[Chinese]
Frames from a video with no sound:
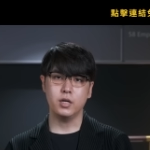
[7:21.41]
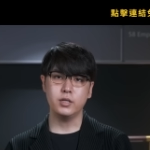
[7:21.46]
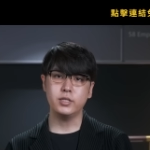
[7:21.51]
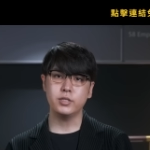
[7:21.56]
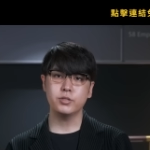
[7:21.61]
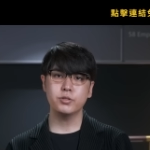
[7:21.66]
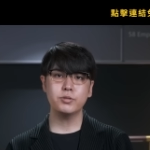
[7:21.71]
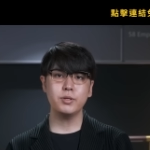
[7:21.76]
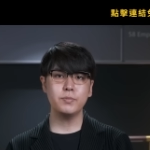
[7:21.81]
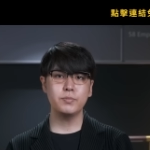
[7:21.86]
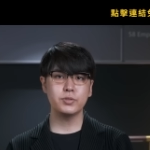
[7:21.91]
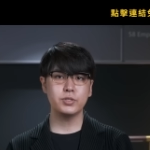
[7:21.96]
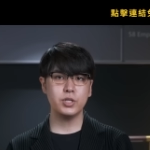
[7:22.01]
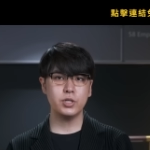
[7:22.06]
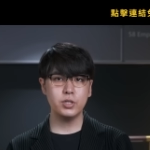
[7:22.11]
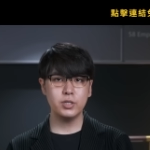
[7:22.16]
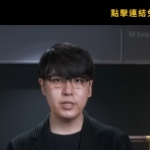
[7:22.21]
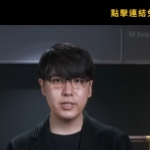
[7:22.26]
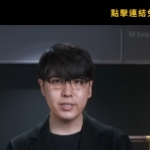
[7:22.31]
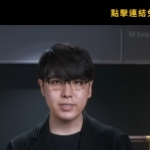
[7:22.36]
而且，就算不是
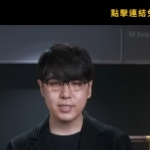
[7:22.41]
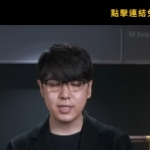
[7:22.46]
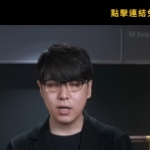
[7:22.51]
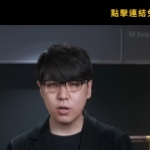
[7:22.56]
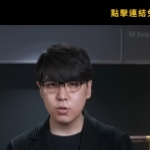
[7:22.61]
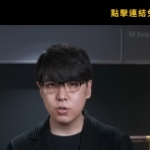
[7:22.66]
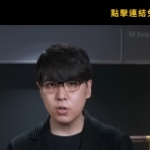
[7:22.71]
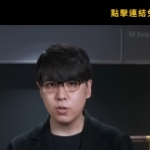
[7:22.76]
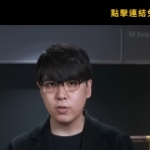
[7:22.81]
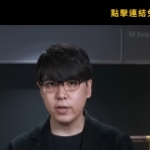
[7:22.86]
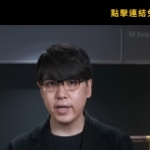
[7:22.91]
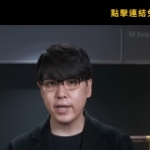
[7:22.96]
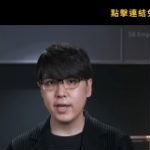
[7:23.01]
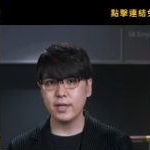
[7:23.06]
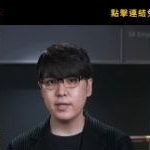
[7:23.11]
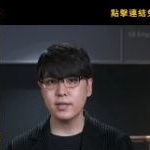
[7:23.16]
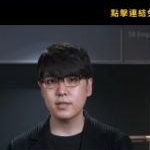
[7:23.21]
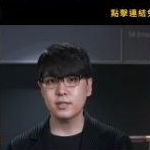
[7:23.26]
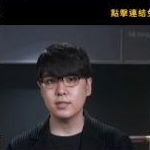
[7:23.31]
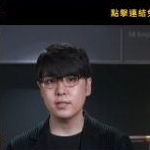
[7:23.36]
恶意的操
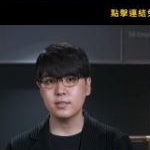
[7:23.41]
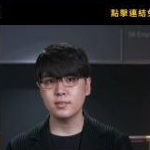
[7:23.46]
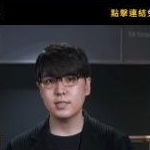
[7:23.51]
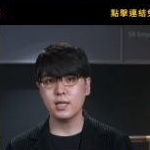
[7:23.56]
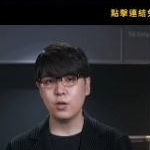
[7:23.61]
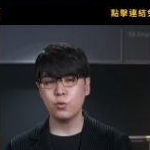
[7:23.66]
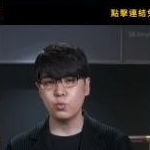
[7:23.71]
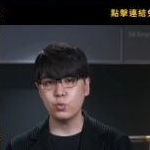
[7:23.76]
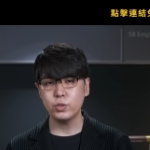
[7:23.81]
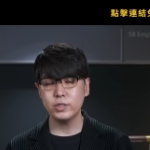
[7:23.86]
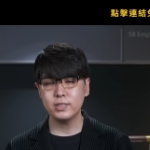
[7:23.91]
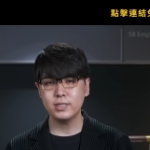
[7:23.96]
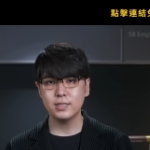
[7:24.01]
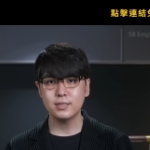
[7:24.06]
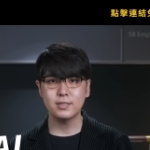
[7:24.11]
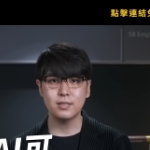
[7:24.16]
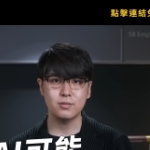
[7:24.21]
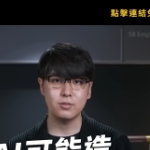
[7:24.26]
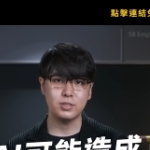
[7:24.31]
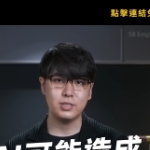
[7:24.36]
控，AI 也可能在无意间
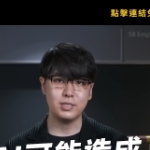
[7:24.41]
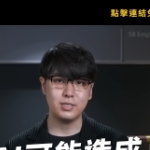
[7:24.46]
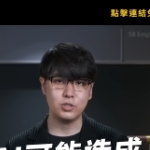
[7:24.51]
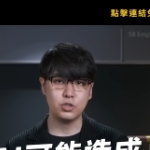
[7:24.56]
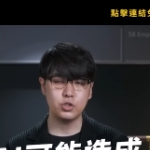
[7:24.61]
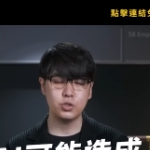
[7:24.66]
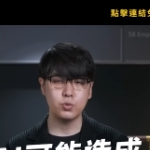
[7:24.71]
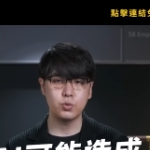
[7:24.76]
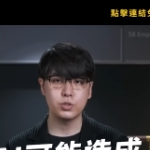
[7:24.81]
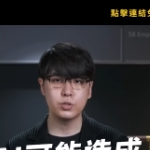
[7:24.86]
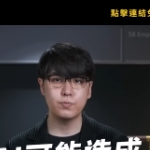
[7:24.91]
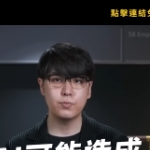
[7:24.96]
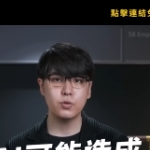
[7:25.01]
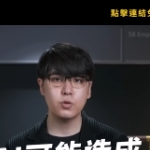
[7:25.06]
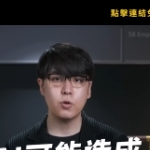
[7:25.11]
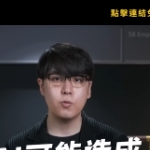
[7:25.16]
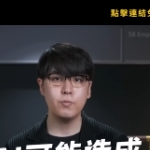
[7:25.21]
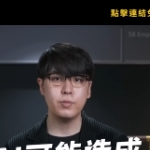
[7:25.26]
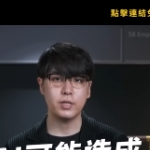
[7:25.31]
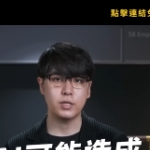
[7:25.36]
造成歧视或是不
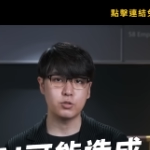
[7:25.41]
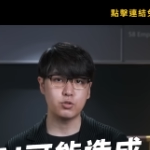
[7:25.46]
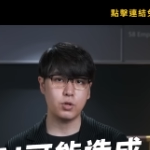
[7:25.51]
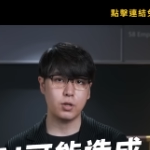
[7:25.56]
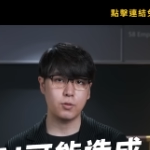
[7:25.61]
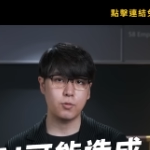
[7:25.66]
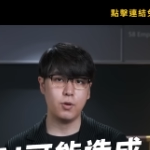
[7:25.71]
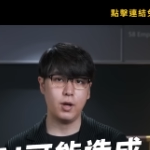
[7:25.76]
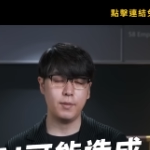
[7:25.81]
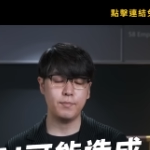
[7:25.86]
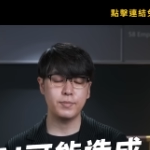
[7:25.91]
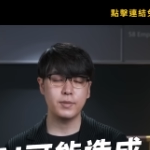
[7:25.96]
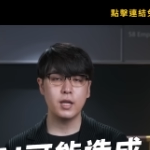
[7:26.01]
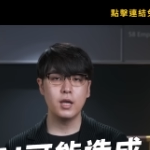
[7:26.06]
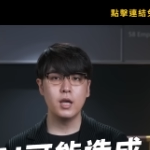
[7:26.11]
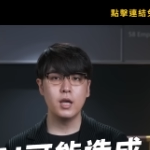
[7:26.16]
公平的状况。